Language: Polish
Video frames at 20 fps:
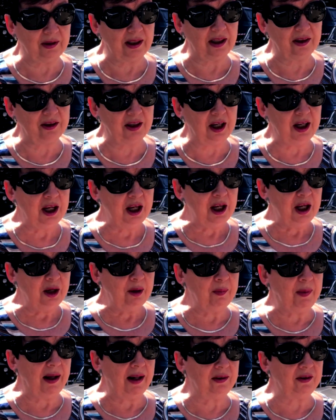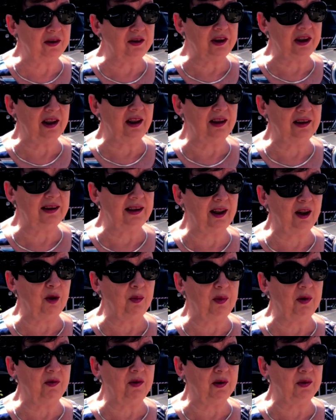Także bardzo się z
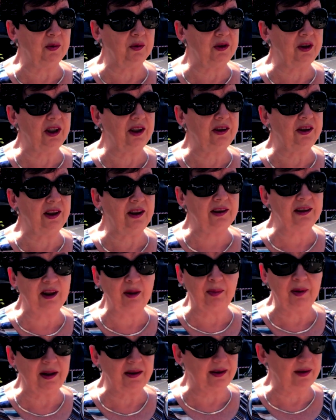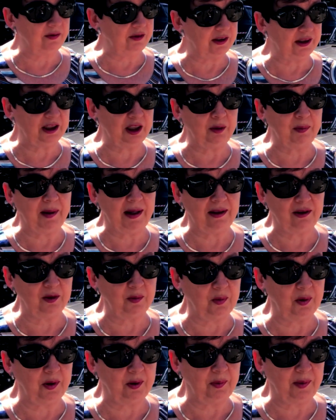tego powodu cieszę i zapraszam wszystkich
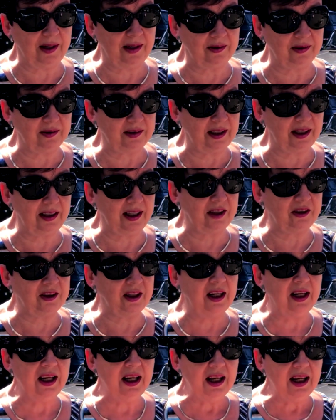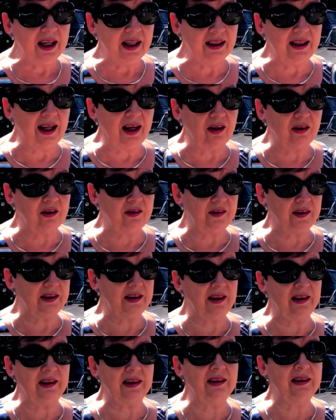bardzo, bardzo serdecznie na
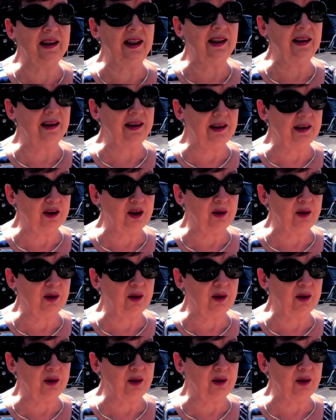odwiedzenie Stegny i